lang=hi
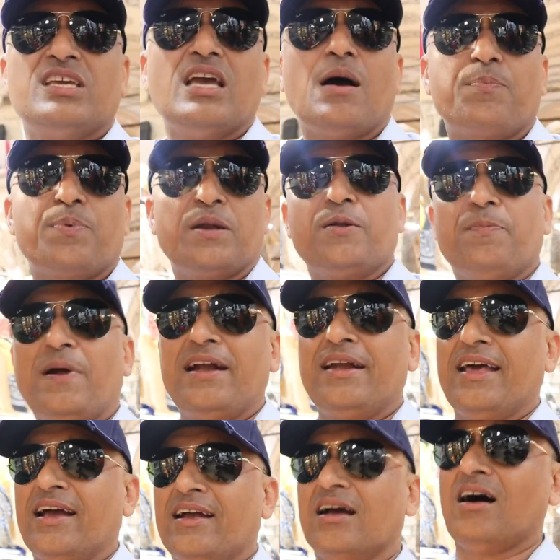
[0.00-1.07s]
ये आप पे
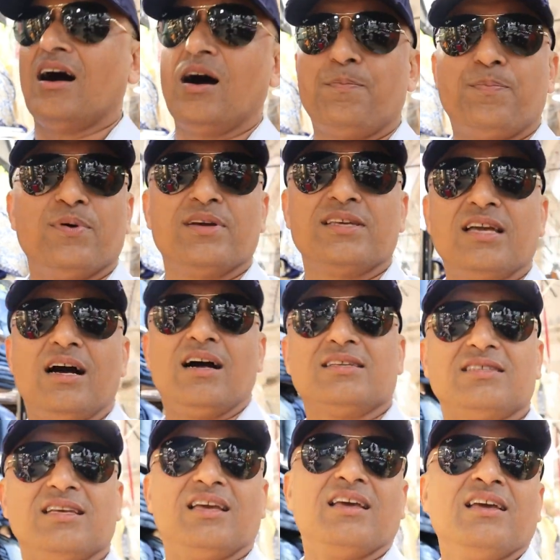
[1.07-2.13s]
डिपेंड है कि आप यहाँ
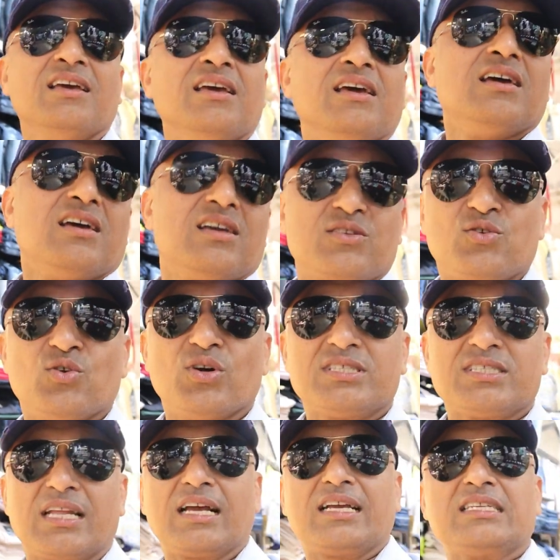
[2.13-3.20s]
से जो
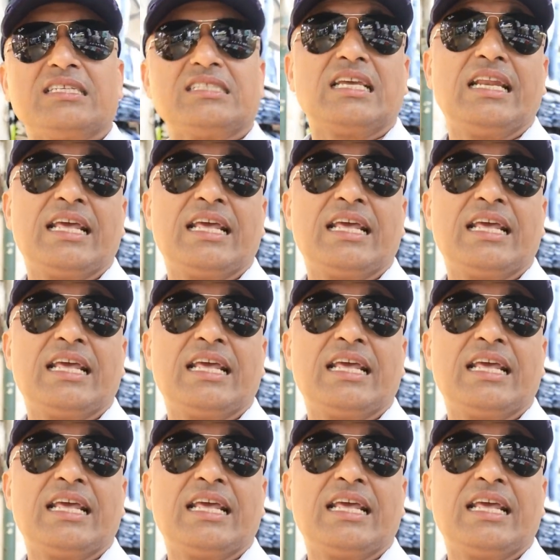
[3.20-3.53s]
इस तरह की चीज़ें